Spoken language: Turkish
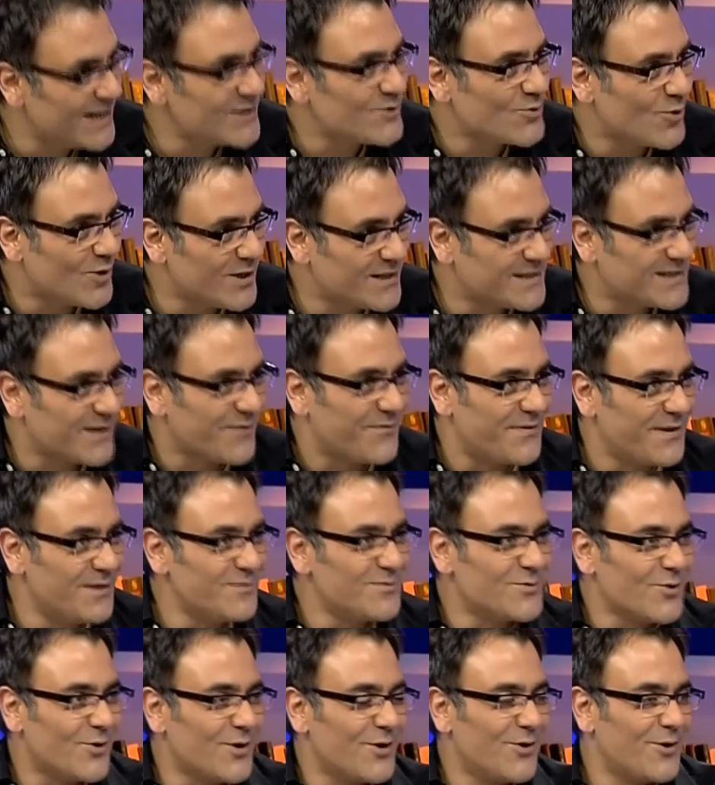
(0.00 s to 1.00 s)
sonra kısa
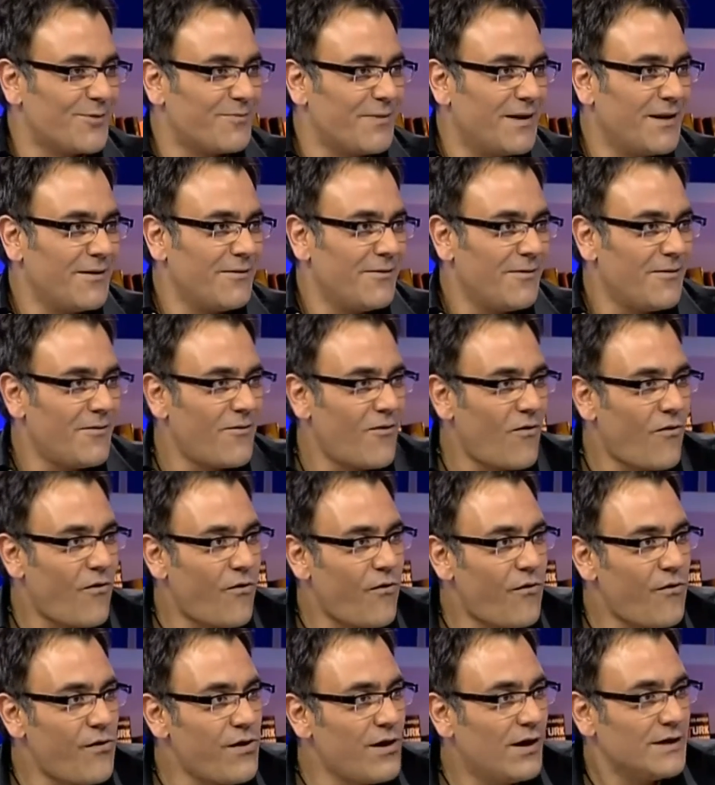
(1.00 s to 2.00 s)
film Yok sonra fotoğraf
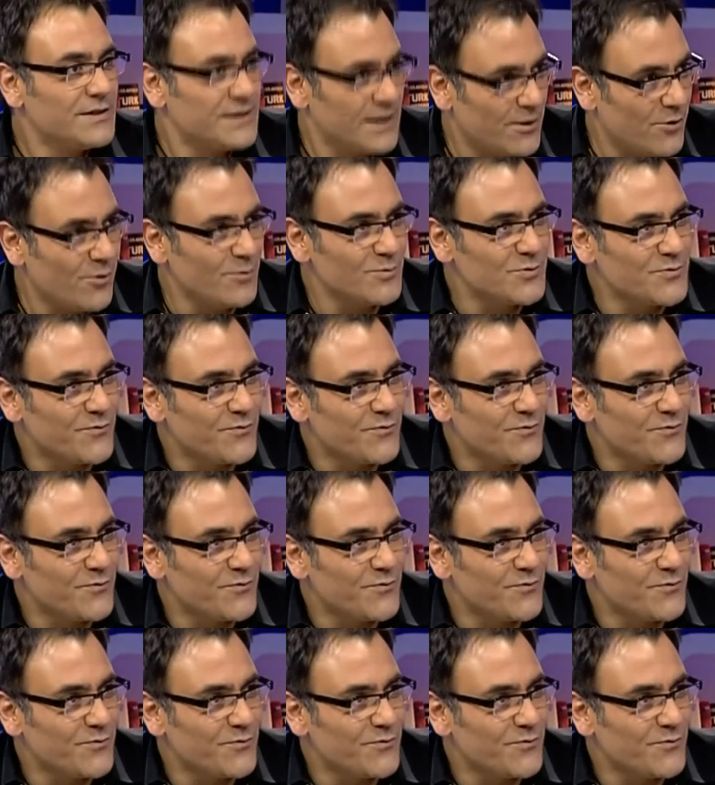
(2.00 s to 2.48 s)
çekiyorum canım. Çekiyor benim